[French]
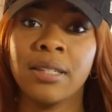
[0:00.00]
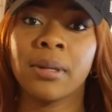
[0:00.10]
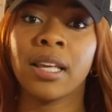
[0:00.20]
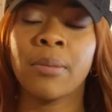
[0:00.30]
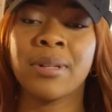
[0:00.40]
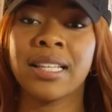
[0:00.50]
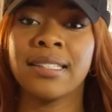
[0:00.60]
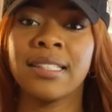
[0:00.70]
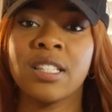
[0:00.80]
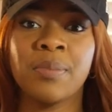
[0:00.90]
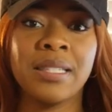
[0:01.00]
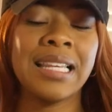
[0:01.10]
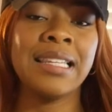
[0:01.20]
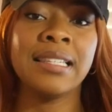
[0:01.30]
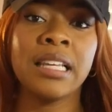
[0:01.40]
librairies parce qu'elles étaient
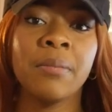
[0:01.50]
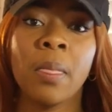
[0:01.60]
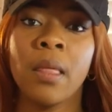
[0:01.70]
spécialisées